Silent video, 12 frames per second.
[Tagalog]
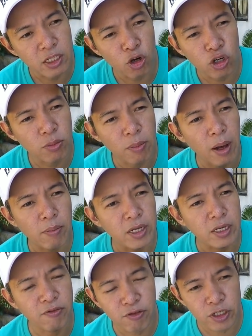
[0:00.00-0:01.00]
Hindi ako
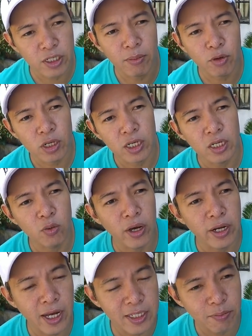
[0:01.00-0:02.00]
nagpa-public. First time ko lang
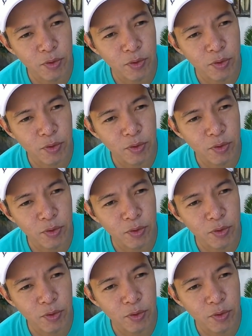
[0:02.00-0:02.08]
ginawa yun last